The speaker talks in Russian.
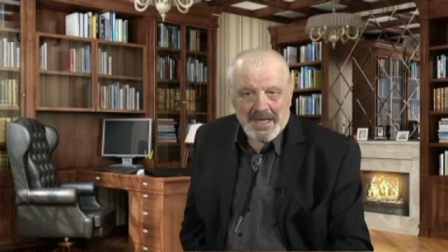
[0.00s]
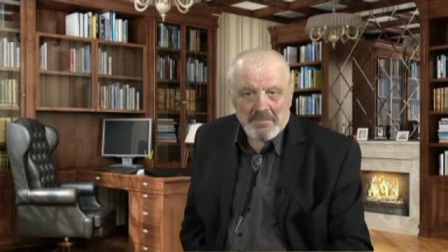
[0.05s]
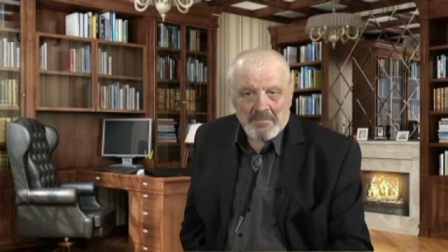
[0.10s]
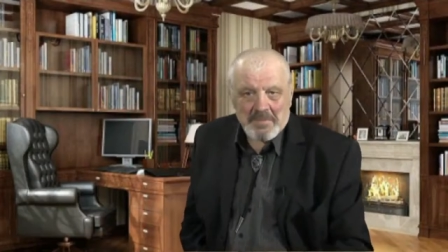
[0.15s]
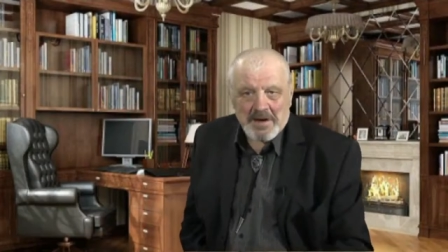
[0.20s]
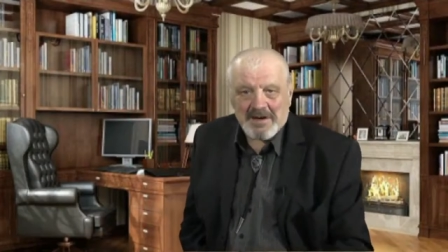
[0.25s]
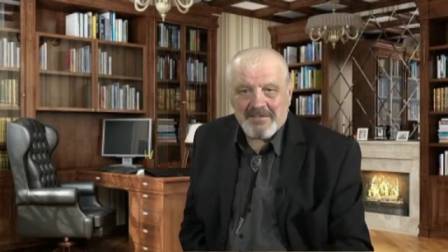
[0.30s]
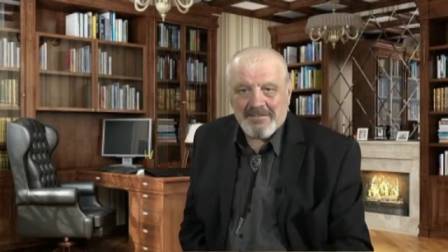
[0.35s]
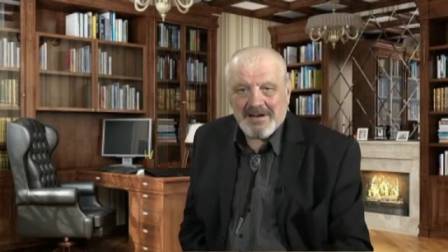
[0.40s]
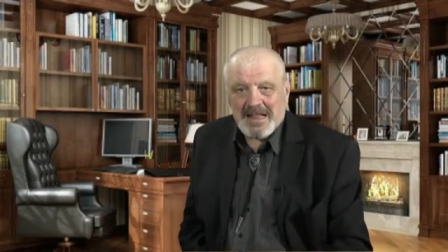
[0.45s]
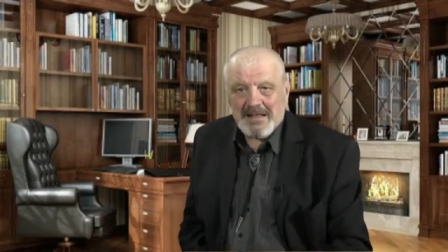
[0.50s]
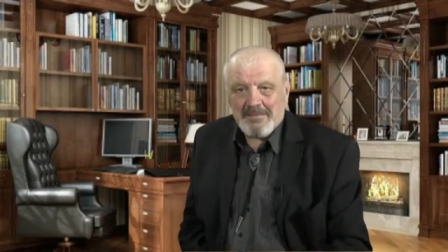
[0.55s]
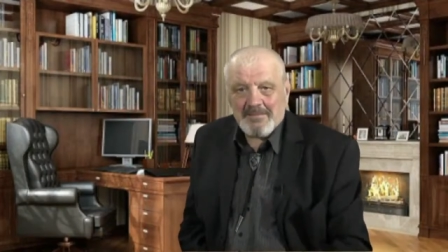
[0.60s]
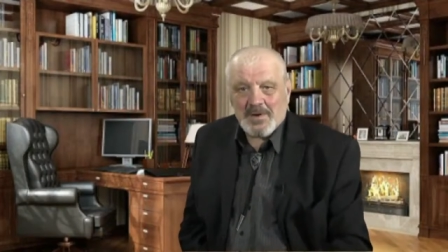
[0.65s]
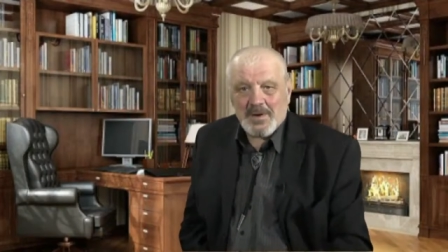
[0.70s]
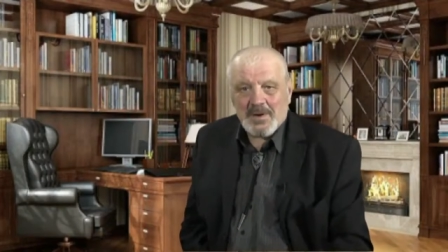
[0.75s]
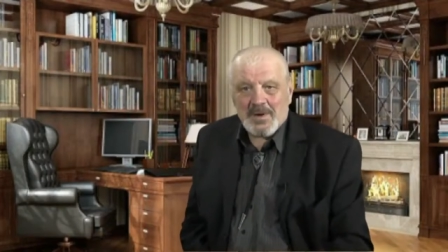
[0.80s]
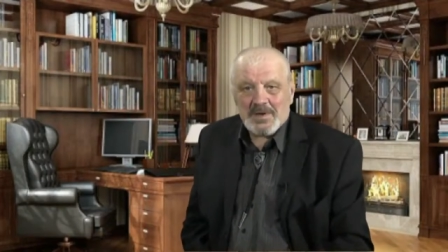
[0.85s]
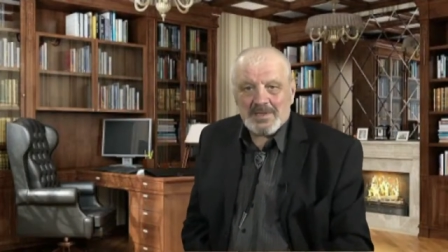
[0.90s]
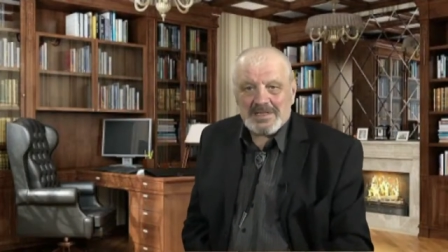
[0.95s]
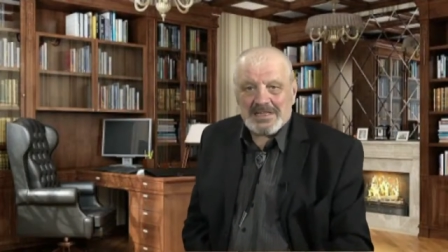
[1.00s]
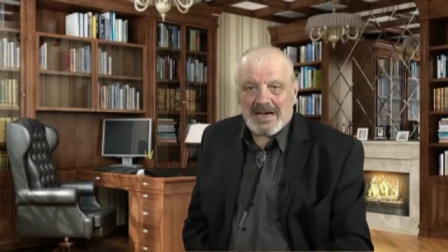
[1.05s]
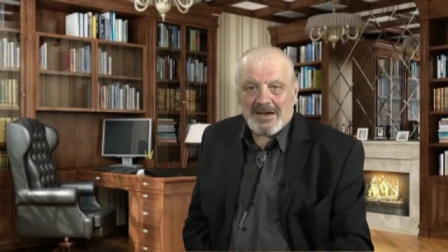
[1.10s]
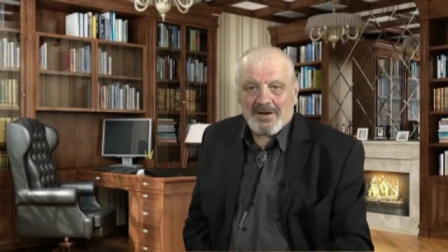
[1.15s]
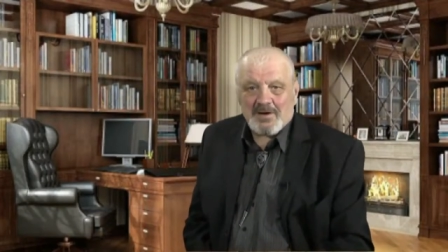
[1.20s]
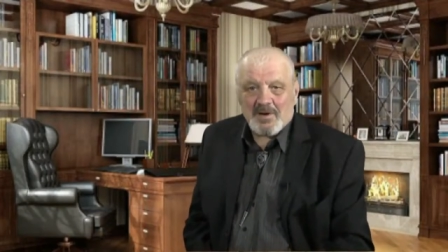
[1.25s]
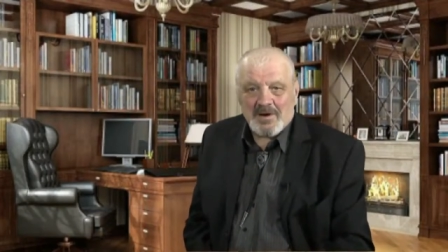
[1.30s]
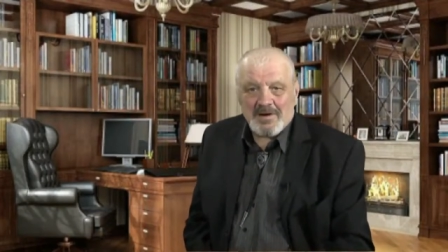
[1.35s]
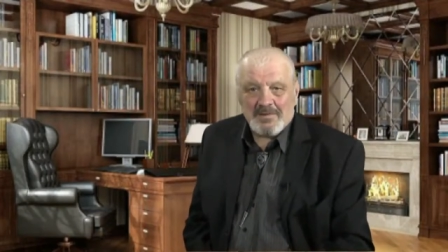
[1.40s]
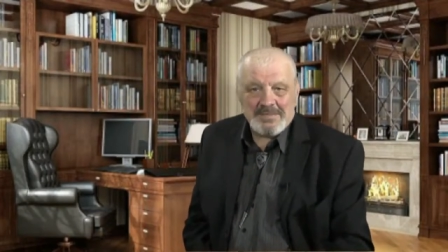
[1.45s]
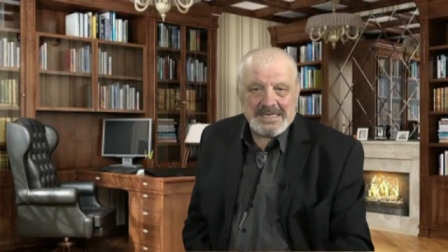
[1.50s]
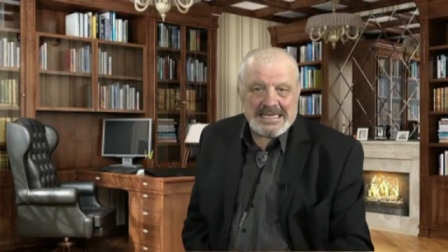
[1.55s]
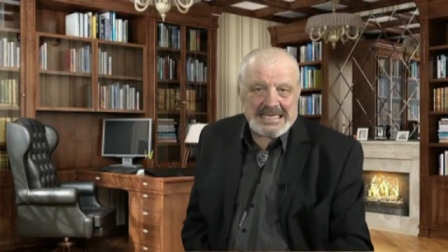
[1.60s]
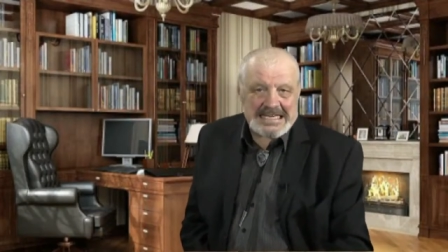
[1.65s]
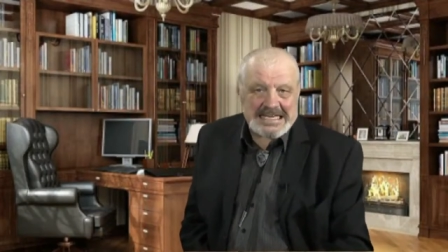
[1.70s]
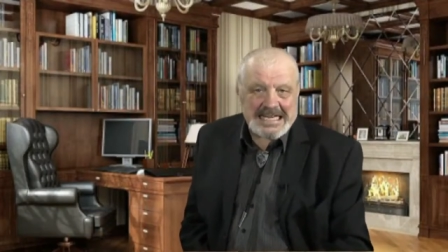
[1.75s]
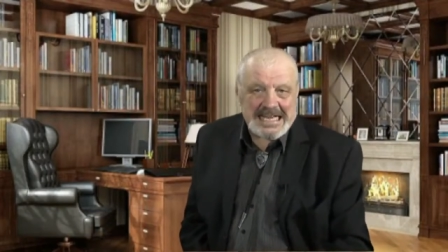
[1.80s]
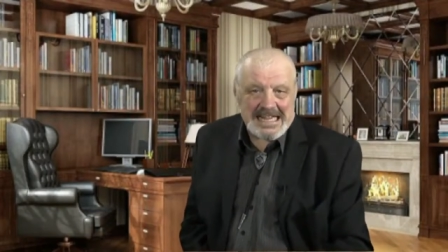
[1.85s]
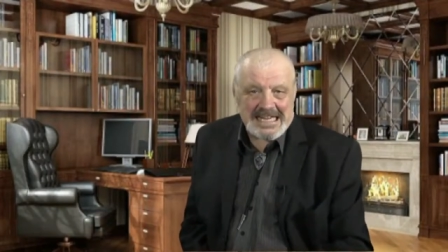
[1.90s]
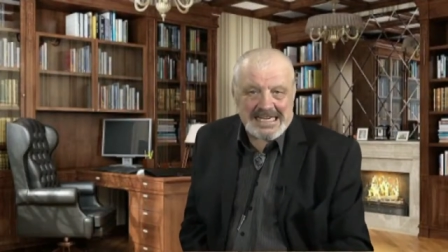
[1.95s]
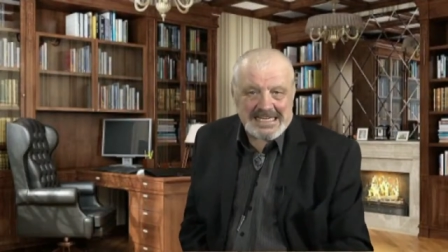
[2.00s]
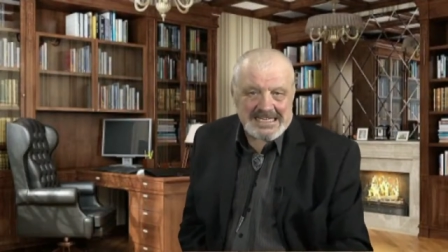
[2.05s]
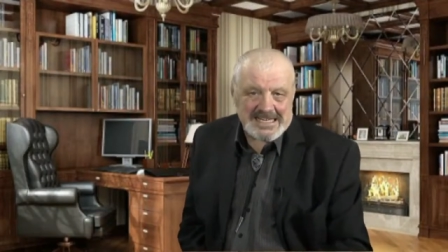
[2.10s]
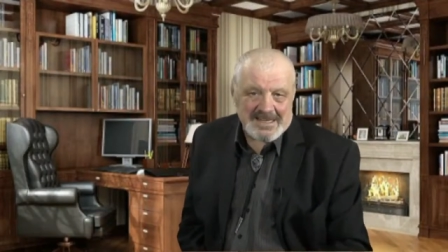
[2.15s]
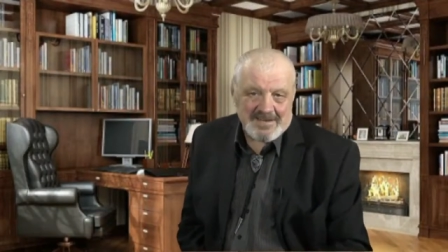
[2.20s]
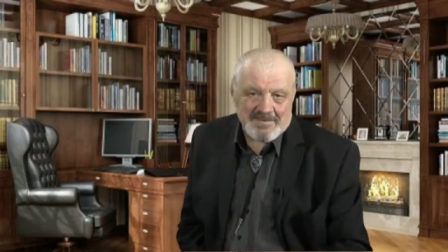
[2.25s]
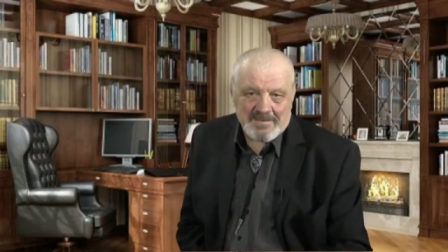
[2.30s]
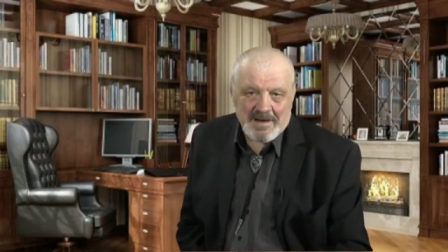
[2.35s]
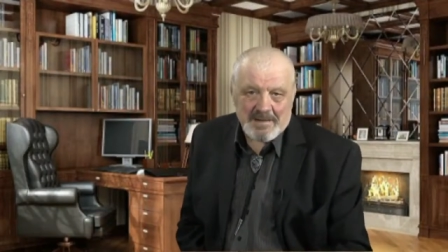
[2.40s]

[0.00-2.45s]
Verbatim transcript: поговорим о таком интересном